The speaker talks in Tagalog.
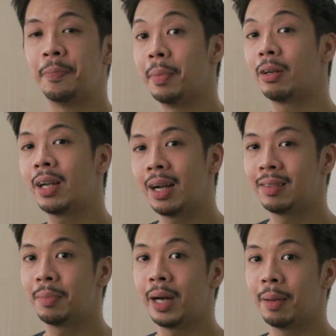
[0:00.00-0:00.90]
Meron nga
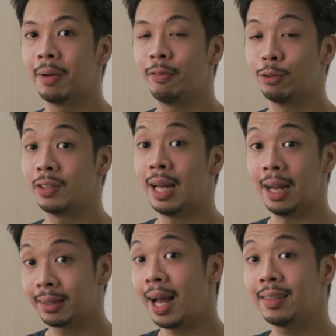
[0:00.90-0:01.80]
kasing mga ibang phones na
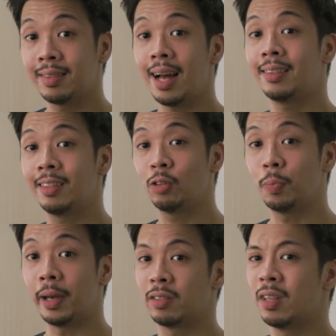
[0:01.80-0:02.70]
ang taas-taas ng
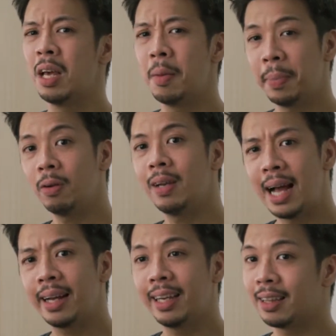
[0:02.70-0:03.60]
specs pero
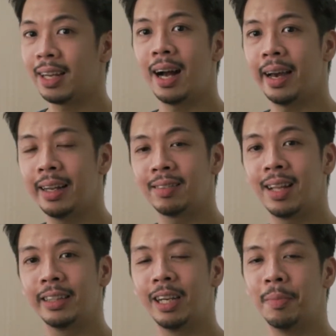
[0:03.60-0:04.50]
lagi at nakakainis
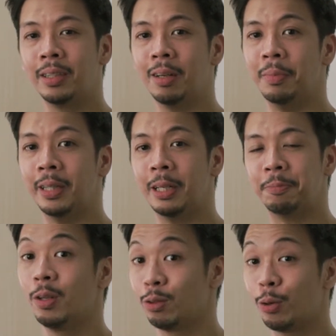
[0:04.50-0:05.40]
lang din naman gamitin.
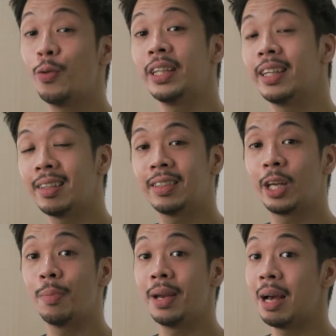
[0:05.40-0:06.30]
So kung interested
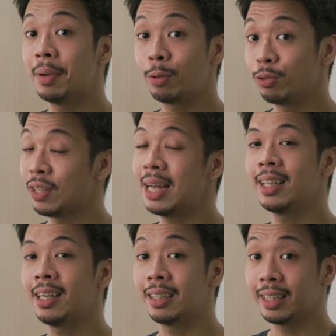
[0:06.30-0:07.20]
kayo malaman kung saan
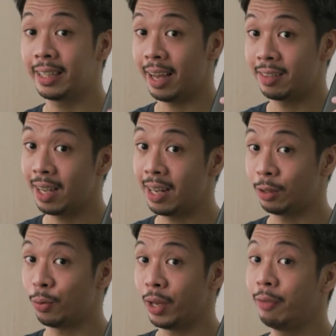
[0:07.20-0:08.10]
talagang nag excel
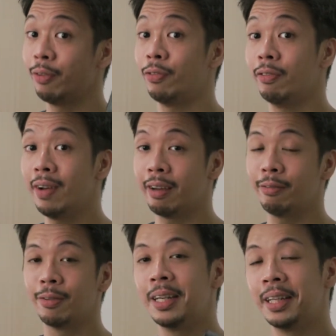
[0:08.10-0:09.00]
itong A55,
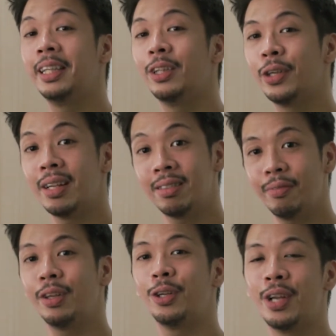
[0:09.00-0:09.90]
nandito yan sa
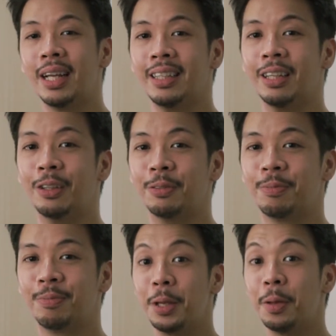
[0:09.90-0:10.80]
video natin na to.
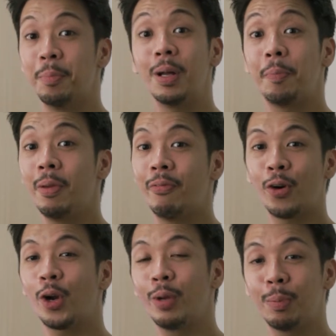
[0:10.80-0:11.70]
But
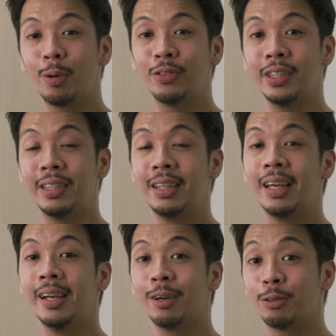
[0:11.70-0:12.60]
before we proceed,
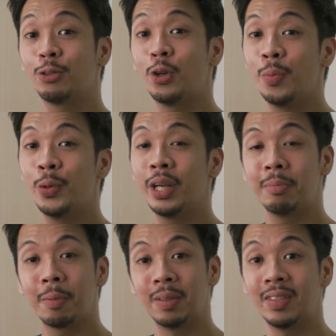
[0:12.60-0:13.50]
gusto ko munang
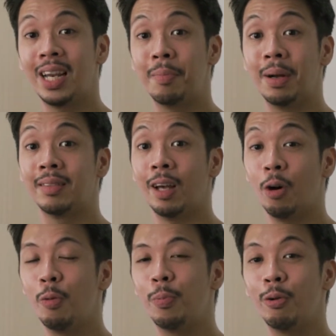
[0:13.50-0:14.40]
magpasalamat sa
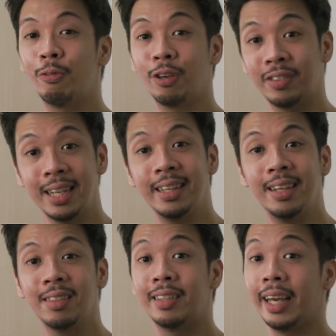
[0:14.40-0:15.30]
Oppo for
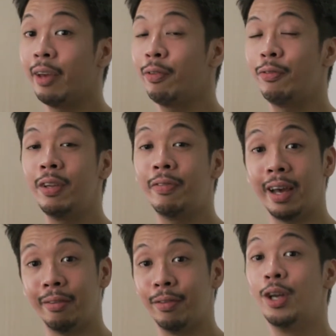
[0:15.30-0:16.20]
sending us the
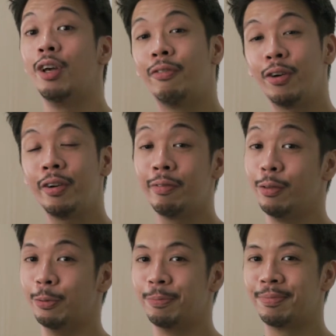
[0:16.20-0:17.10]
A55 for
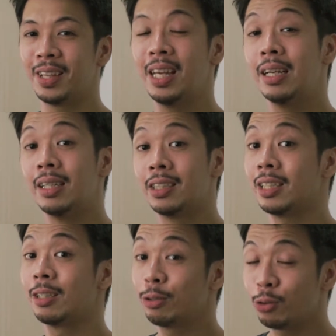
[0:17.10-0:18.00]
review.
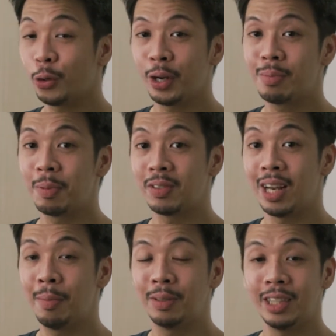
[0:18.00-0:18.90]
Tsaka gusto ko rin
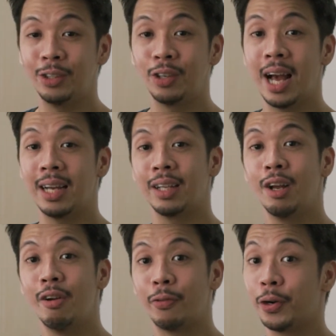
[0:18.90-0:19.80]
magpasalamat sa inyong lahat
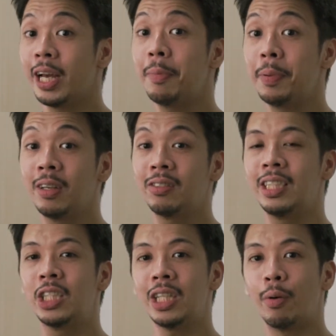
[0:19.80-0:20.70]
for helping us
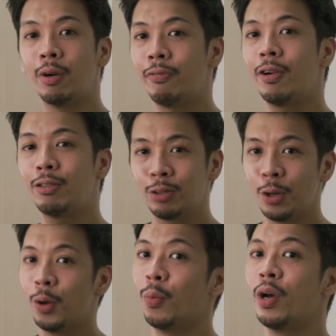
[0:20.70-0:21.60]
reach our first
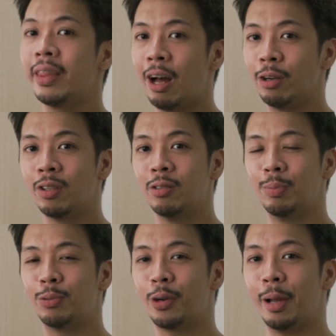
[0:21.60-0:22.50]
1,000
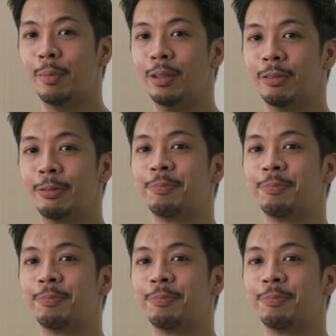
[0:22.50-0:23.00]
subscribers.